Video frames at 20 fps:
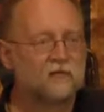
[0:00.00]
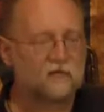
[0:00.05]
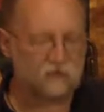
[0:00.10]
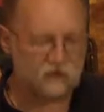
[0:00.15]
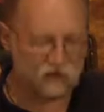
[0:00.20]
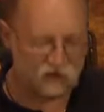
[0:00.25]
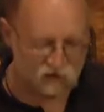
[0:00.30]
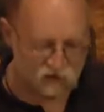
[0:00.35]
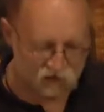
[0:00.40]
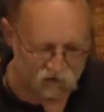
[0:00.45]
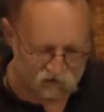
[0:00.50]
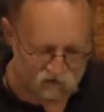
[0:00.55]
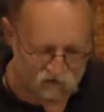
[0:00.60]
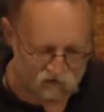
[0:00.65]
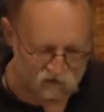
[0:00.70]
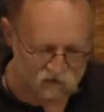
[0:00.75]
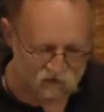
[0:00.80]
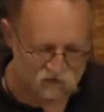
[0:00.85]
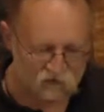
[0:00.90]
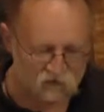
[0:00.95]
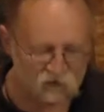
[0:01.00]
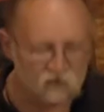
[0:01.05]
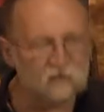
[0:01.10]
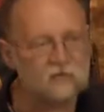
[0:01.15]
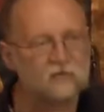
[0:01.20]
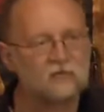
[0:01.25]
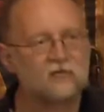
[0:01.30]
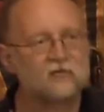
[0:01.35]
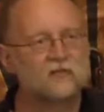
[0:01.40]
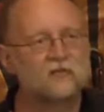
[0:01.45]
tę noc
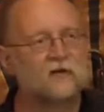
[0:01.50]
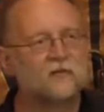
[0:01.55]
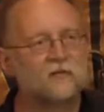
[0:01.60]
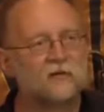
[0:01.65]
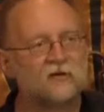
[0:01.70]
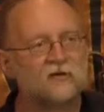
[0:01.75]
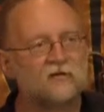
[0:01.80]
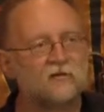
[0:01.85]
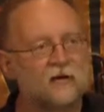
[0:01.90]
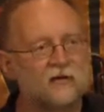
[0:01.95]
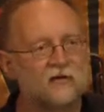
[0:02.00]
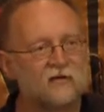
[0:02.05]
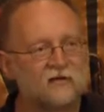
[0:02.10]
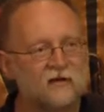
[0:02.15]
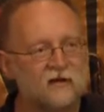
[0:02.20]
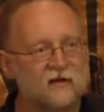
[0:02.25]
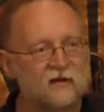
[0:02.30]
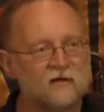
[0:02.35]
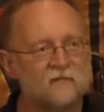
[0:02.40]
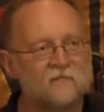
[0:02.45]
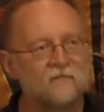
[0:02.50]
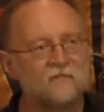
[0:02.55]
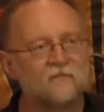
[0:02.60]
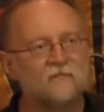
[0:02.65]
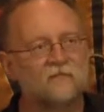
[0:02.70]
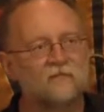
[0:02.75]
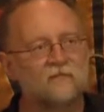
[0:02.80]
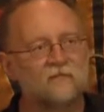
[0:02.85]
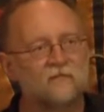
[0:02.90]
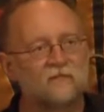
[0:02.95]
tuż przed Bożym Narodzeniem.
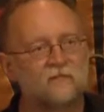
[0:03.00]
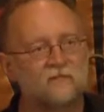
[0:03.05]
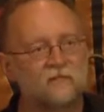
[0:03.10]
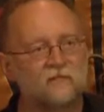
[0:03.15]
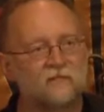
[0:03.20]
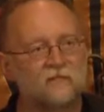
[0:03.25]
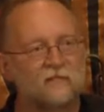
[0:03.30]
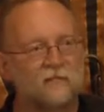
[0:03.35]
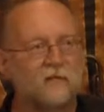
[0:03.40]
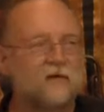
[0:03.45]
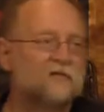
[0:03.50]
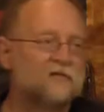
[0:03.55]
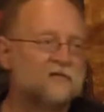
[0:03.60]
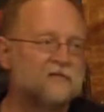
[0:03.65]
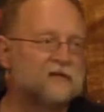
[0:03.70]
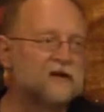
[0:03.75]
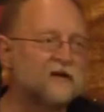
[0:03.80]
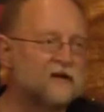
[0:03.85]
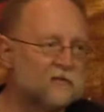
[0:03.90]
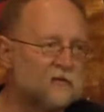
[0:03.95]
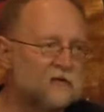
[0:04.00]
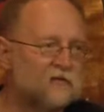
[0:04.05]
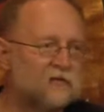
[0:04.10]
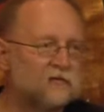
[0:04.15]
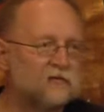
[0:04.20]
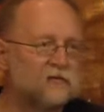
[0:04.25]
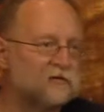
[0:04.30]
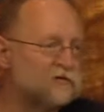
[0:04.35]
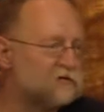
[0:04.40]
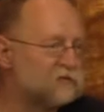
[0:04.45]
No, nie rabował,
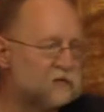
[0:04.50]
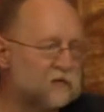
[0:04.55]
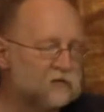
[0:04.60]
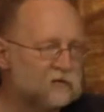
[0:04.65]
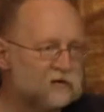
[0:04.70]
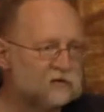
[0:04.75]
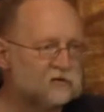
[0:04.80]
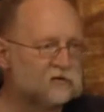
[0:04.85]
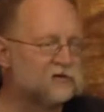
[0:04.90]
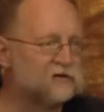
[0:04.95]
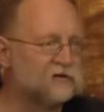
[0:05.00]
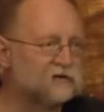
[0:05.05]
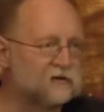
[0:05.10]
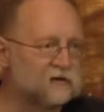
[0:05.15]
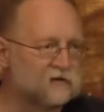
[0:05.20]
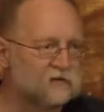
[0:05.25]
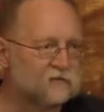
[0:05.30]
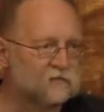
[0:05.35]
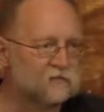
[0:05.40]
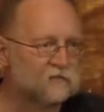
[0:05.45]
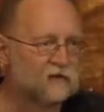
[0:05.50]
tylko zupełnie coś innego.